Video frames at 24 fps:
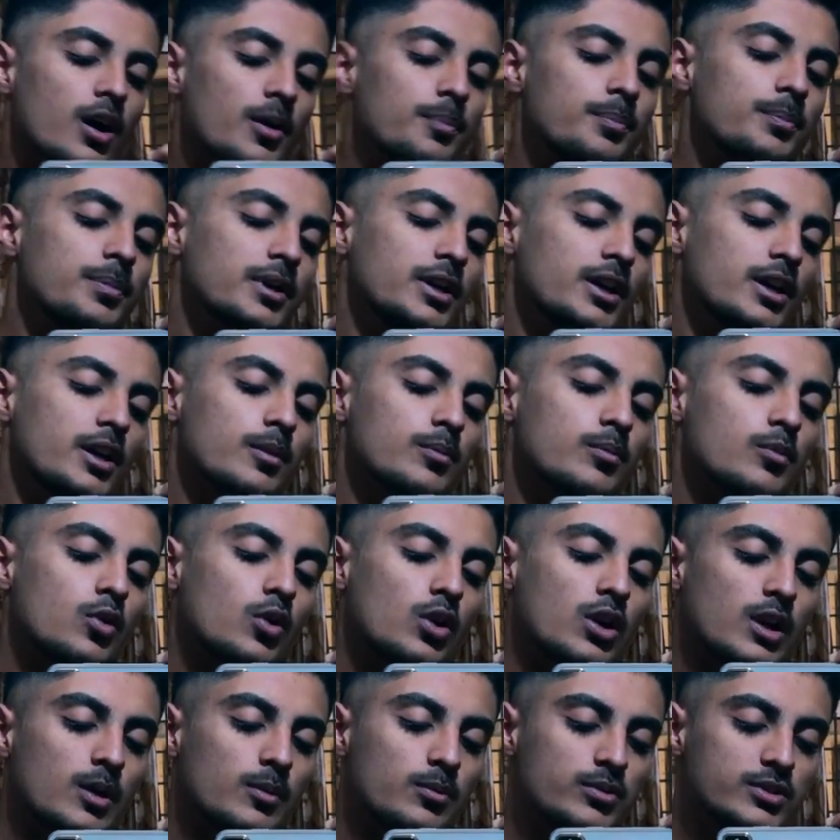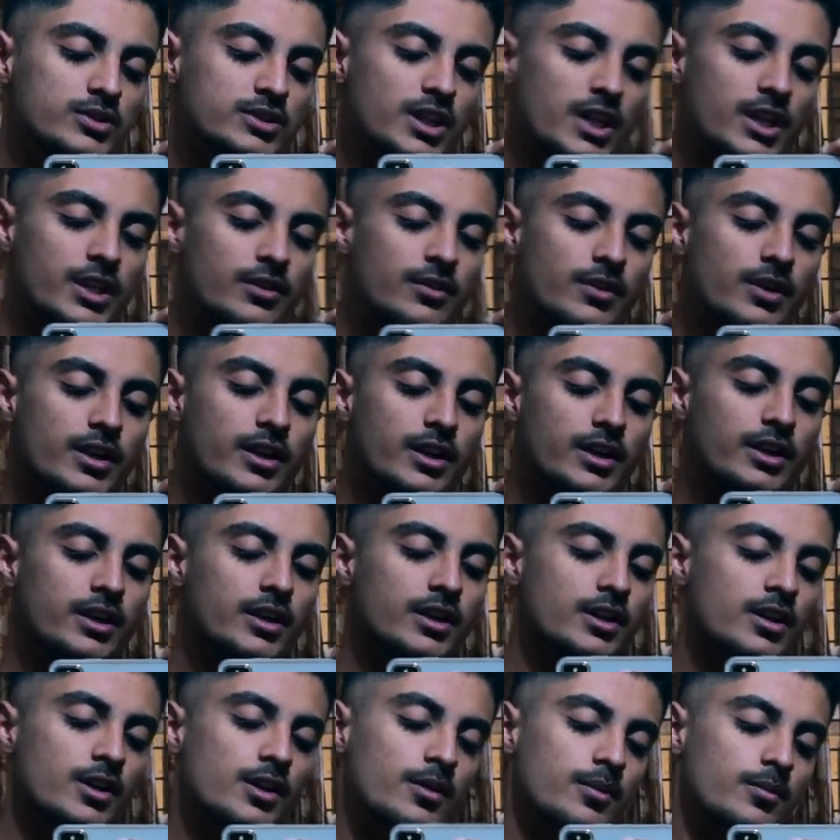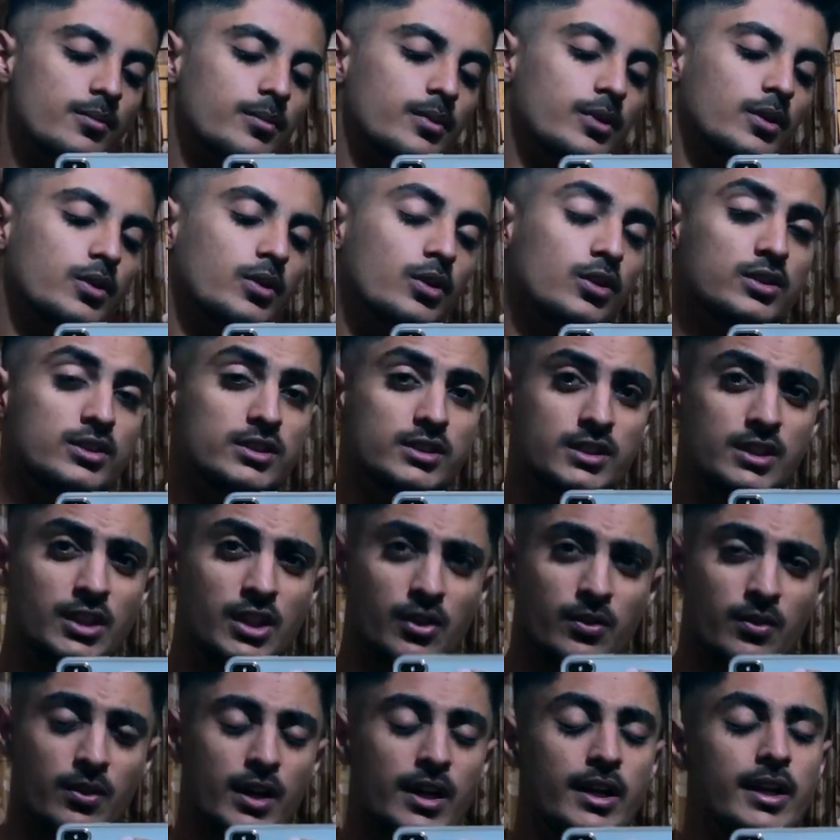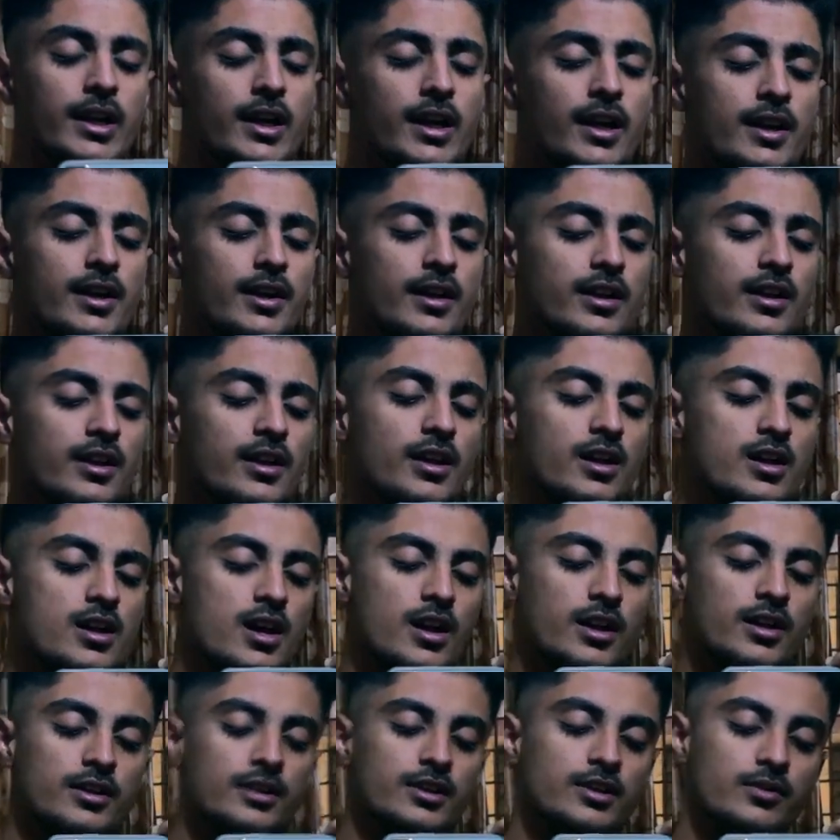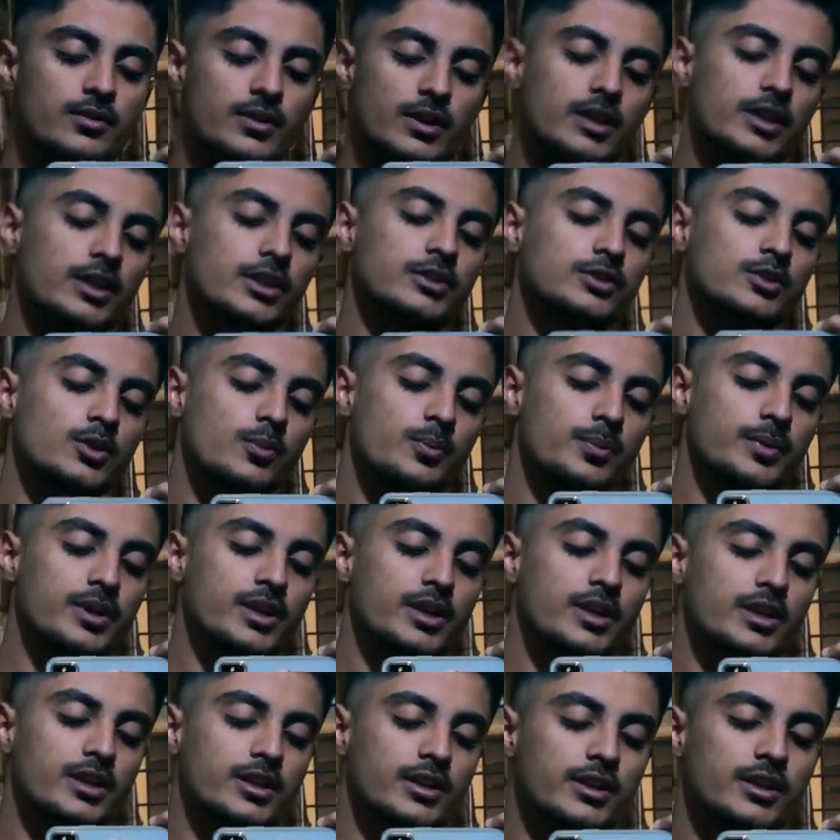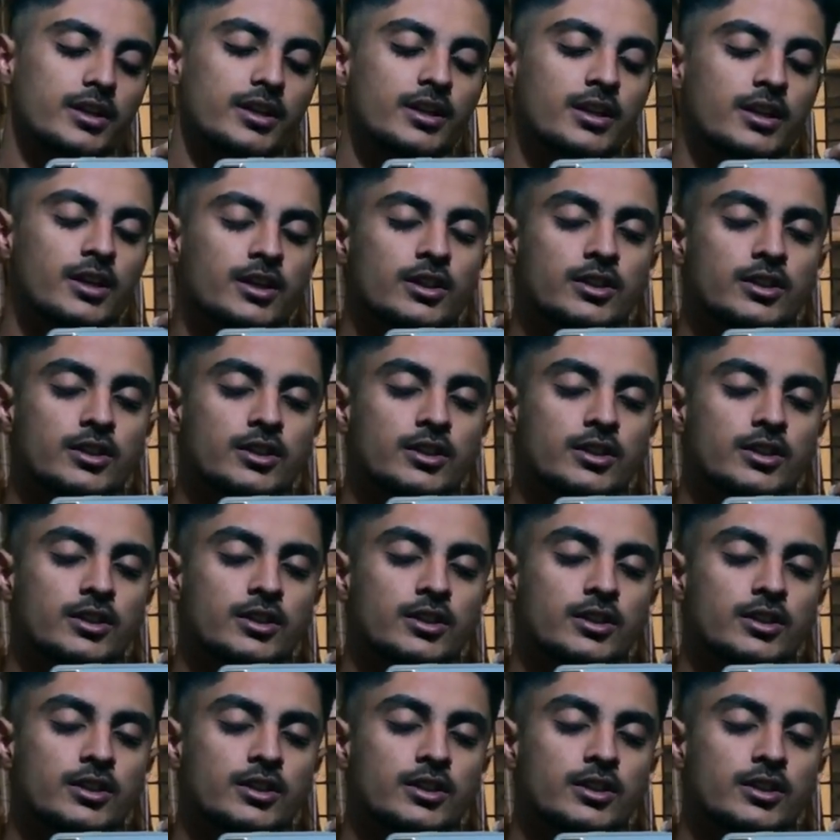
अब भी हम कोल्हापुर जाने वाले हैं बिकॉज दिवाली आ रही है एंड दिवाली की शॉपिंग करनी है